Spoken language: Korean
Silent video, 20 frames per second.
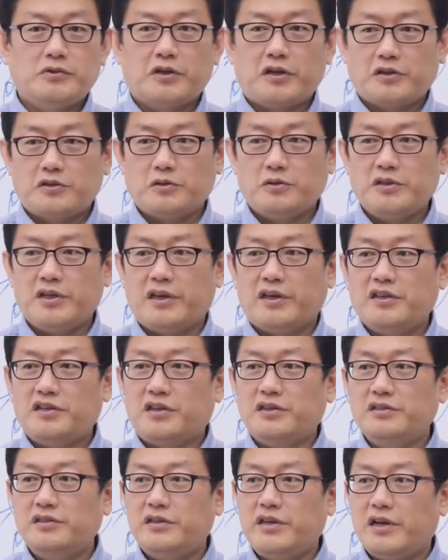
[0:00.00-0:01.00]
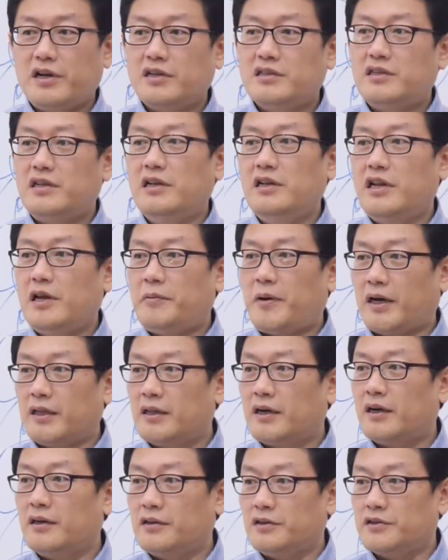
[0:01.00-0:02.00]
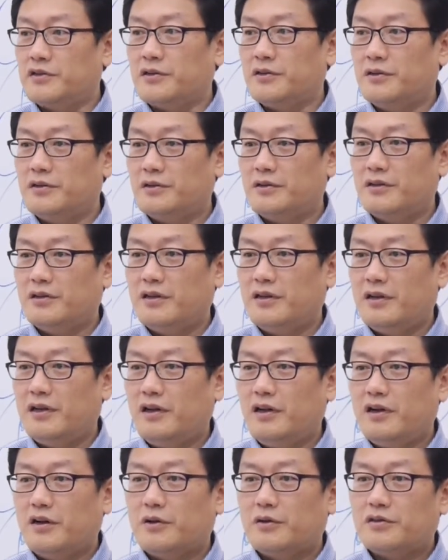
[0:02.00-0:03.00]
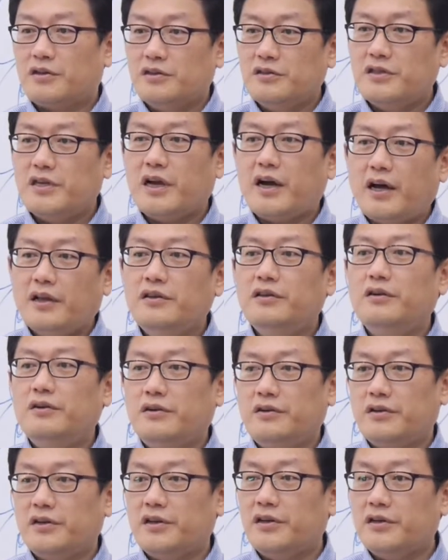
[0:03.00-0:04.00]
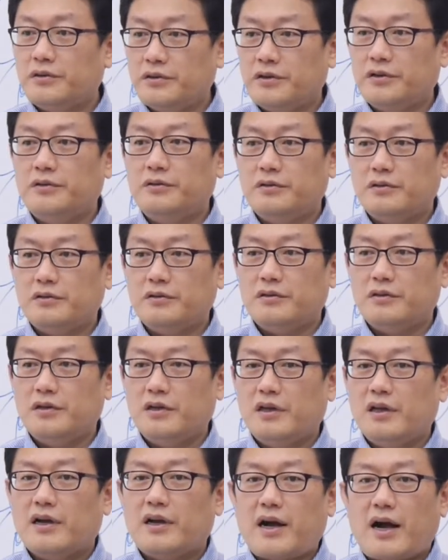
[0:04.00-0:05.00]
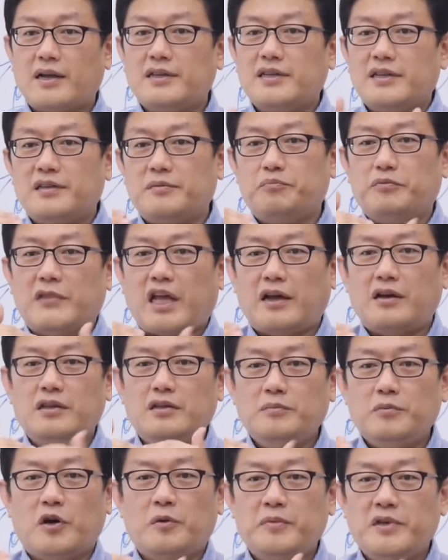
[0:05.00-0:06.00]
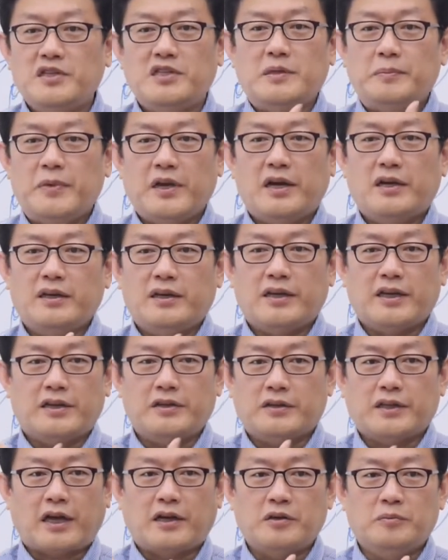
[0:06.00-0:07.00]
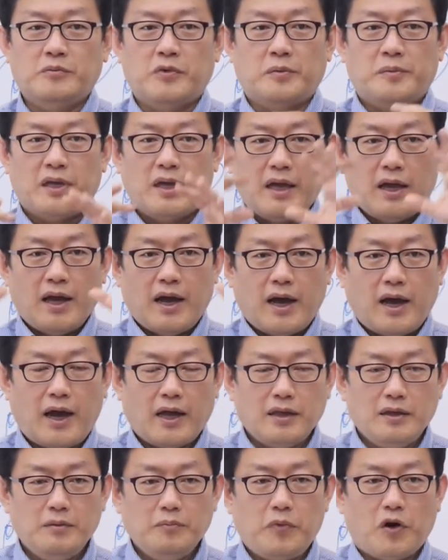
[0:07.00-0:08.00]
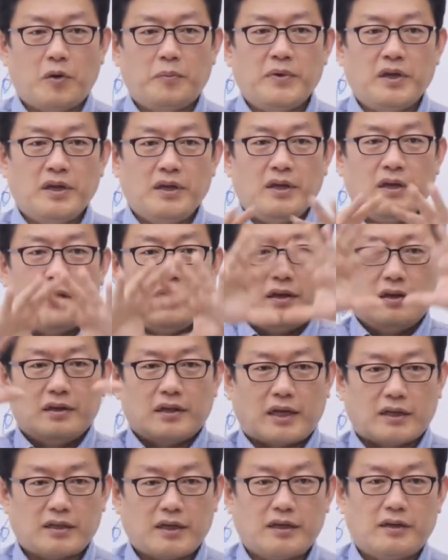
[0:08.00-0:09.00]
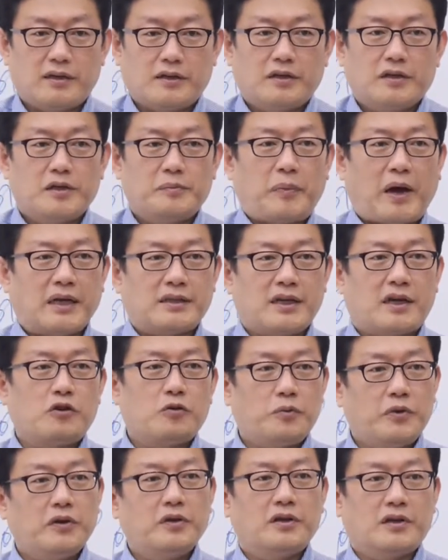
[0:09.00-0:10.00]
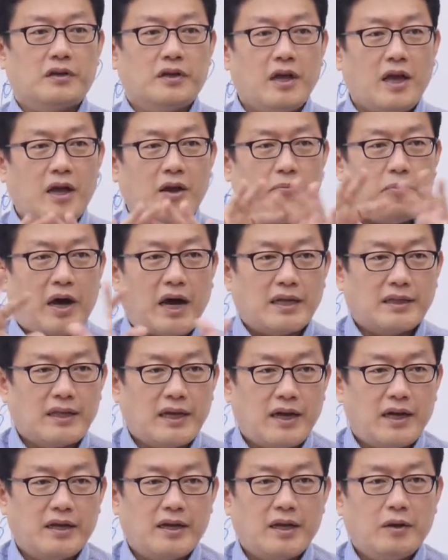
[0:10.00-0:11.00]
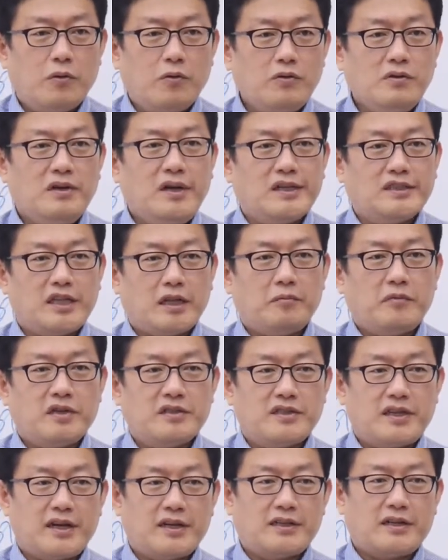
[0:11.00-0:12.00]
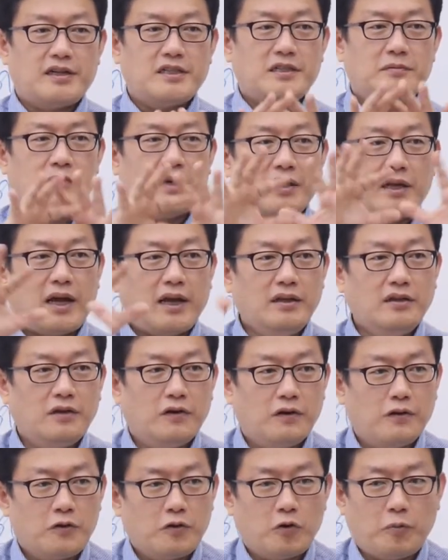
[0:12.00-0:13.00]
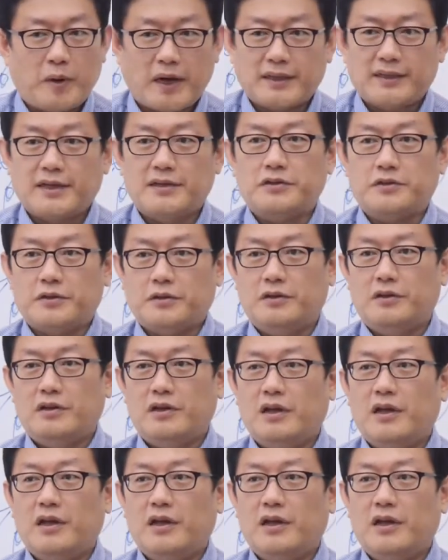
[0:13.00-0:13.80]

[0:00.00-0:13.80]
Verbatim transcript: 속에 존쟁이 재 전체가 진리의 바다인 거죠. 전체가 한 덩어리예요. 그리고 각자 다른 법이 지배하는 게 아니에요. 다른 법이 한 법이 나타나는 거예요. 바다로 표현하는 거예요. 바다 안에 온갖 생명체가 살지만 한 덩어리로 바다죠.